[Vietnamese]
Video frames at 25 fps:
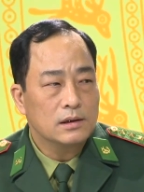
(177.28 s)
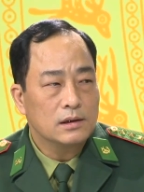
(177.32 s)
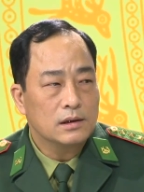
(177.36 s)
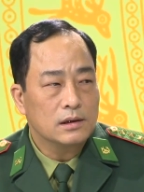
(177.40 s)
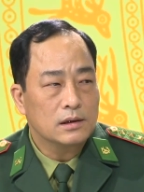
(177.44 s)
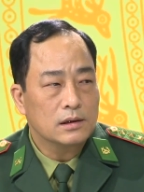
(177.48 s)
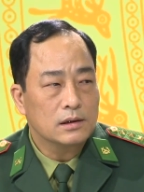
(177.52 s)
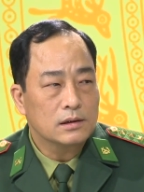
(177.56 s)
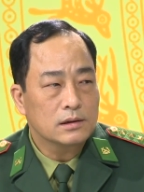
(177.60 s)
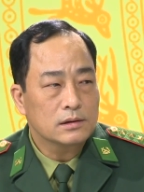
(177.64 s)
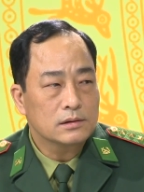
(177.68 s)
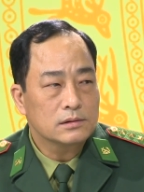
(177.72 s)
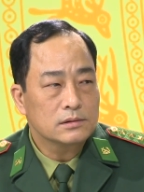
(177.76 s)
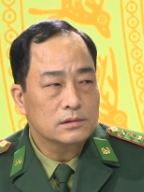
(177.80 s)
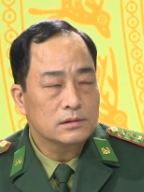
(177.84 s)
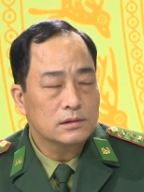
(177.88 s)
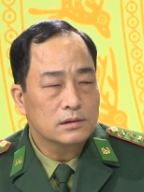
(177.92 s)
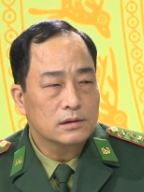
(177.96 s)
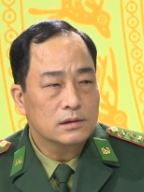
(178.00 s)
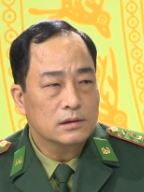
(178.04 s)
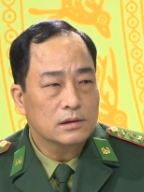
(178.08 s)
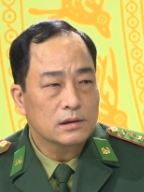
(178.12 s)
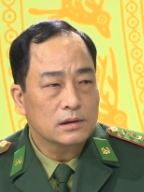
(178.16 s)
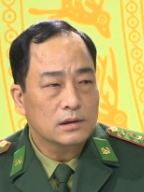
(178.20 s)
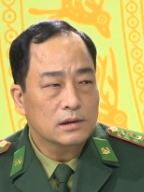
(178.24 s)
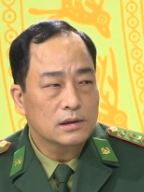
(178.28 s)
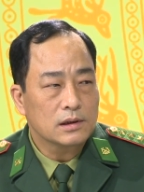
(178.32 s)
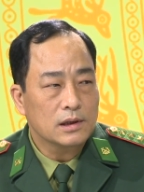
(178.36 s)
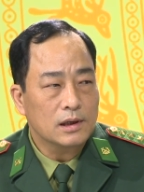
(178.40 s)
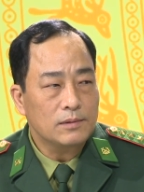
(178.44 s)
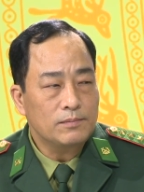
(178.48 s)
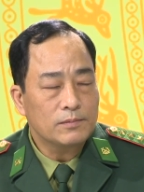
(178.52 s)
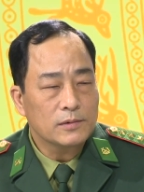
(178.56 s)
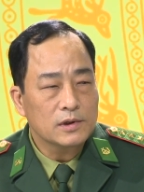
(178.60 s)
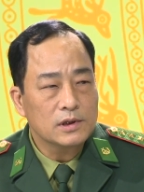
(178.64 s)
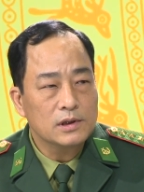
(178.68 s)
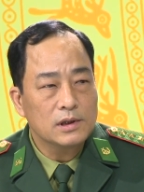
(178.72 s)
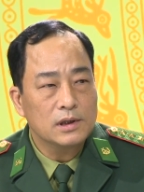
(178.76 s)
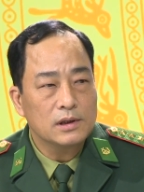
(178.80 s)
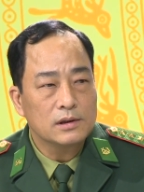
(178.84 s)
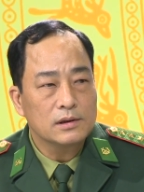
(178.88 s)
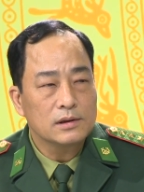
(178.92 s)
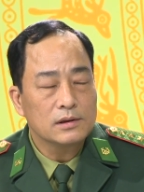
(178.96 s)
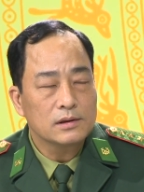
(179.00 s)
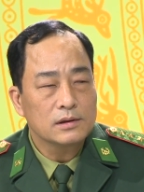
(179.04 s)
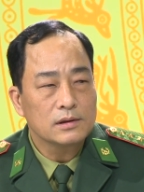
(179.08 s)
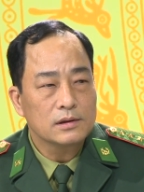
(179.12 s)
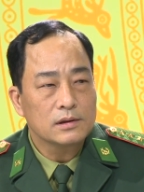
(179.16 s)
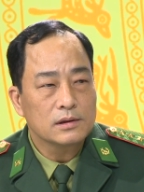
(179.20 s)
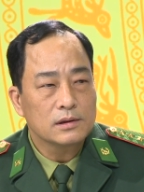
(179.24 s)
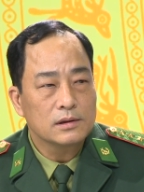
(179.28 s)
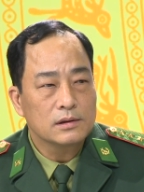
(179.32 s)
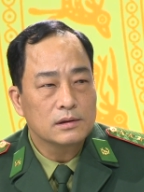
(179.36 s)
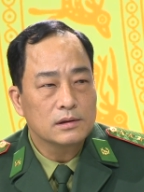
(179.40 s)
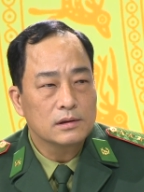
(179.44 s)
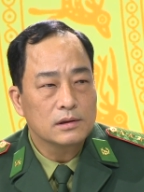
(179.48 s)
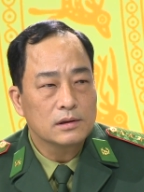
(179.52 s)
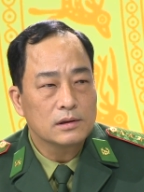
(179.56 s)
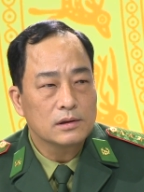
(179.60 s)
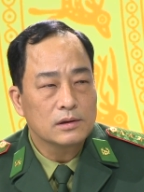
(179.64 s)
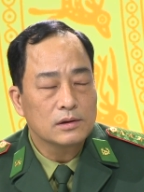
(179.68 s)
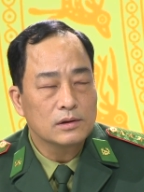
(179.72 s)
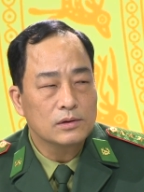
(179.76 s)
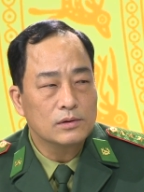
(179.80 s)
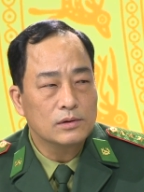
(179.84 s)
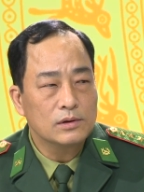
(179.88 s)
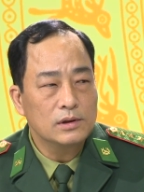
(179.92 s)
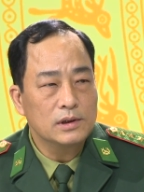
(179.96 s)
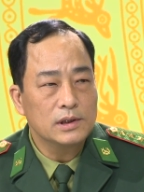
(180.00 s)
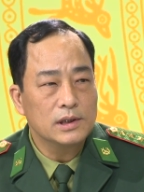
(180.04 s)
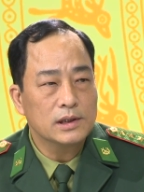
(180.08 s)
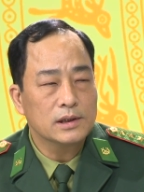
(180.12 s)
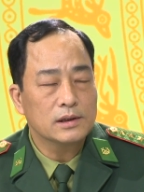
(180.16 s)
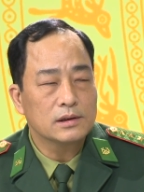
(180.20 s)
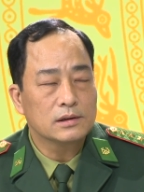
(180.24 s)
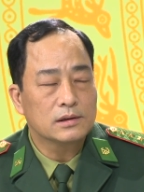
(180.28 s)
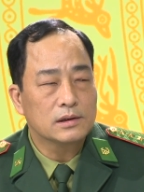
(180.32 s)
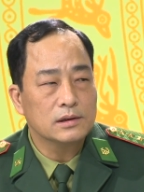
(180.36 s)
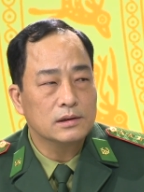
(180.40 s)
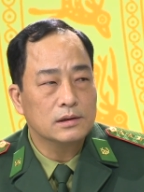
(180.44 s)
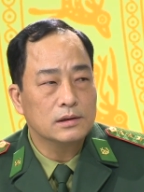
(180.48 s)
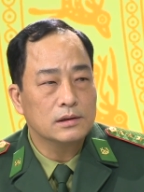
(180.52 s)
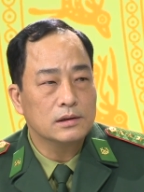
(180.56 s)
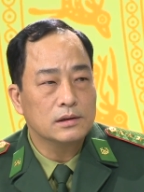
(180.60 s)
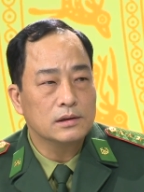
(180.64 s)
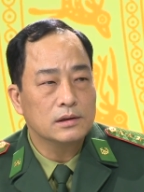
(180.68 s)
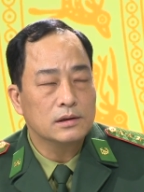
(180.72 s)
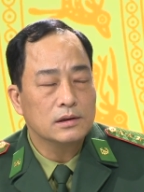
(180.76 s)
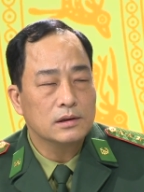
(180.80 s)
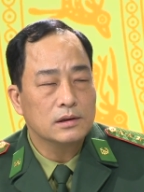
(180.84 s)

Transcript: à, đắp đường nối liền từ